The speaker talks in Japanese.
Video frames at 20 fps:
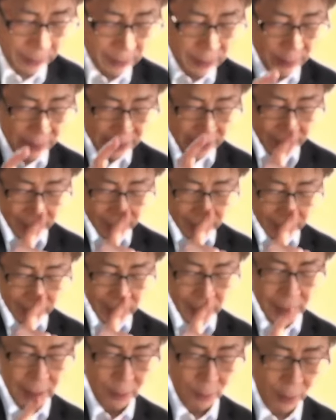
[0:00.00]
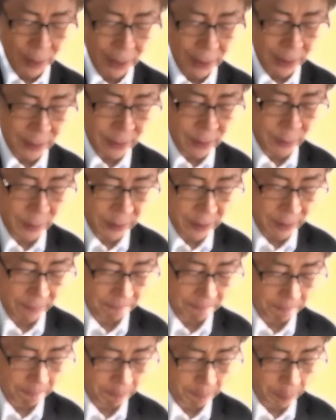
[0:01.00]
を言い出された
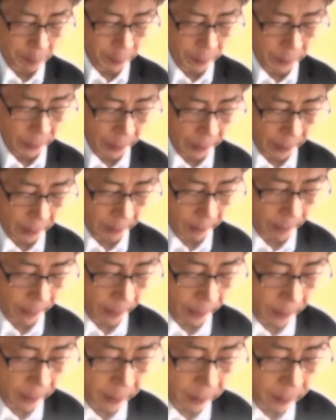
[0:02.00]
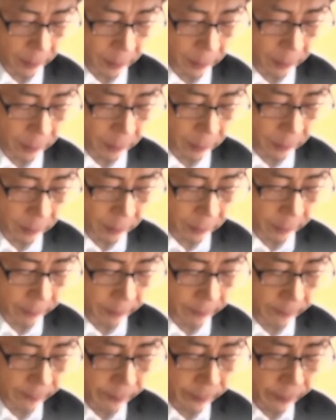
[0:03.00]
その事情を聞いてみる
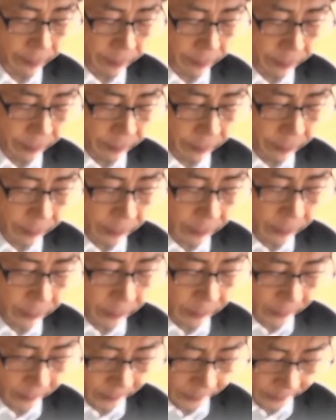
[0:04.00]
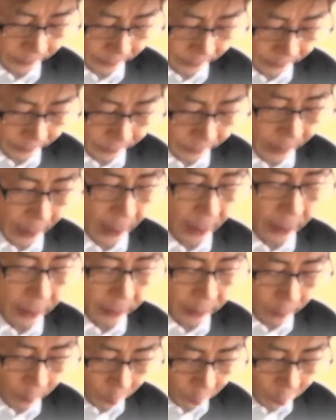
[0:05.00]
とどうしても嫌だ
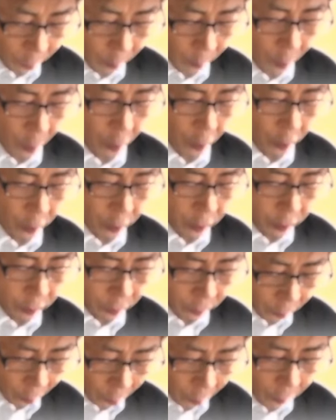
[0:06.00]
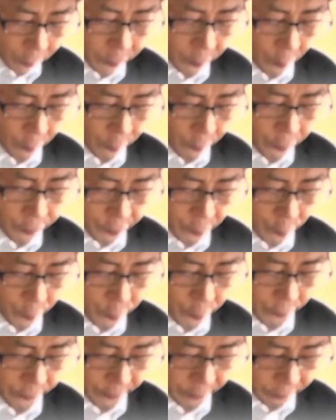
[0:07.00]
とも言えないさり